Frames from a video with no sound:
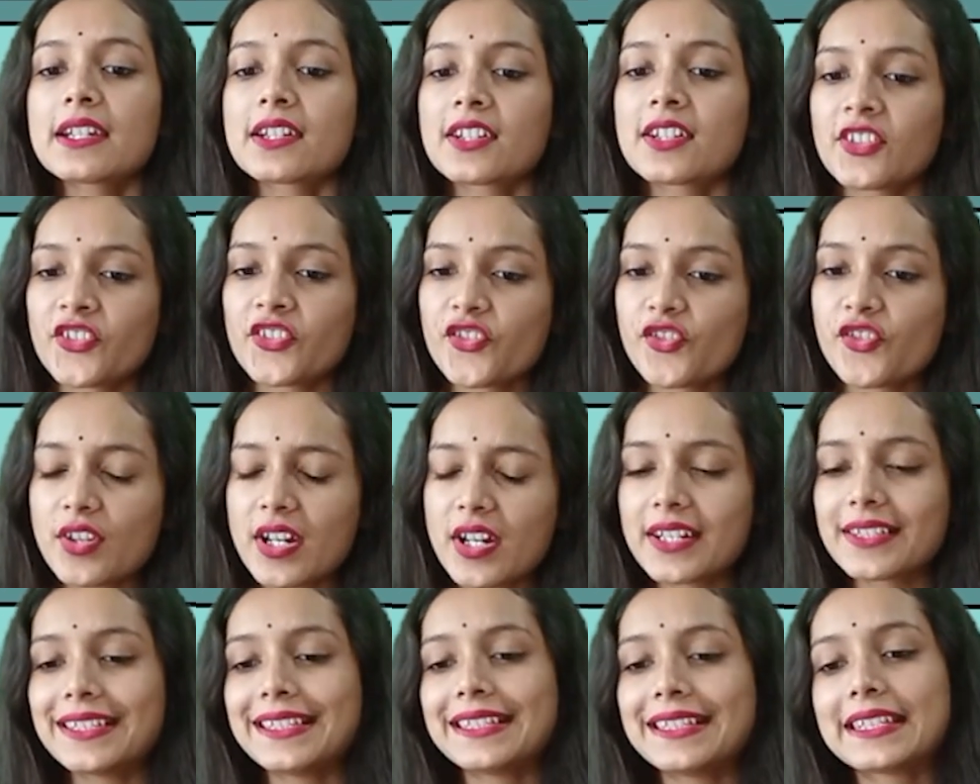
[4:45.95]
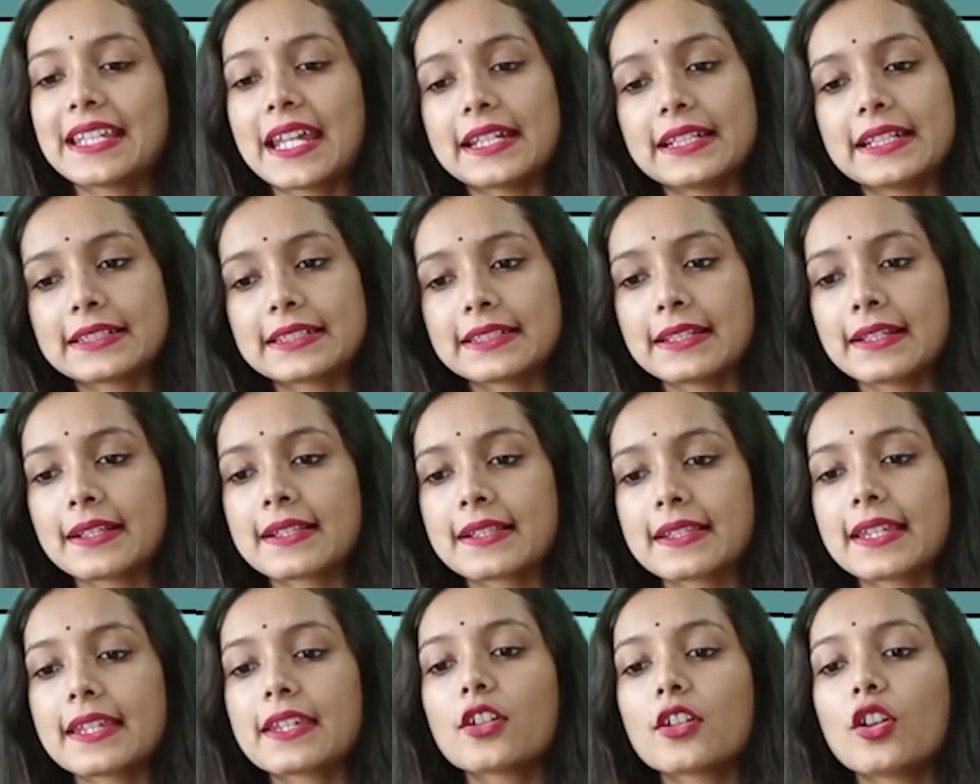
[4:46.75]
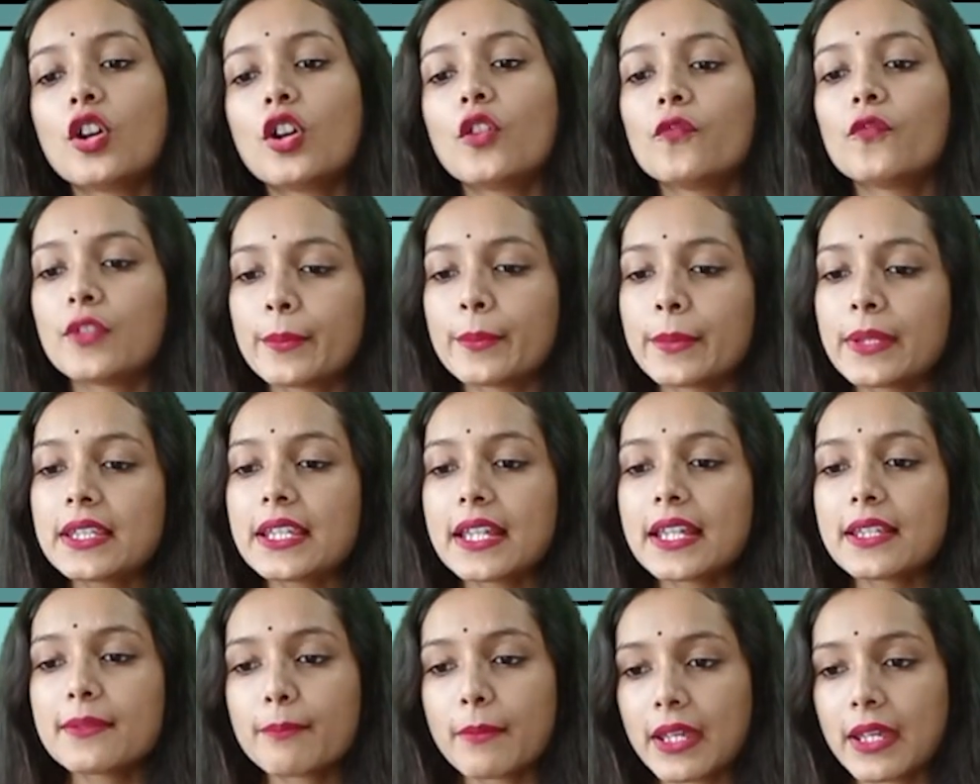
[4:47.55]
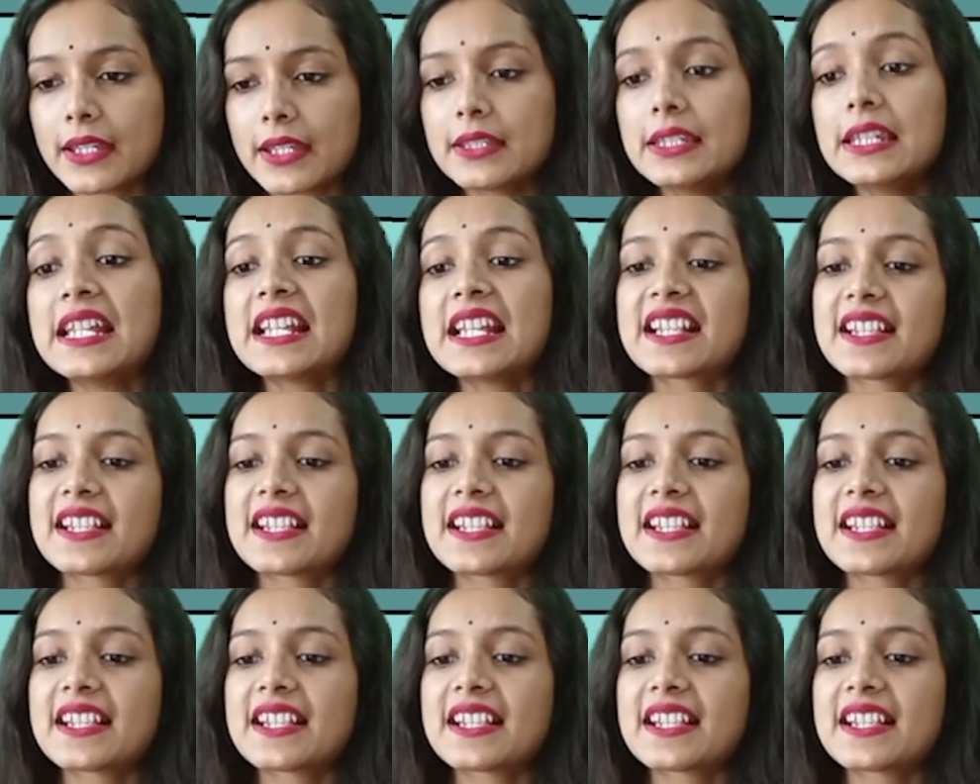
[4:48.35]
कंस्ट्रक्टेड कैरेक्टरिस्टिक ऑफ वुमेन एंड मैन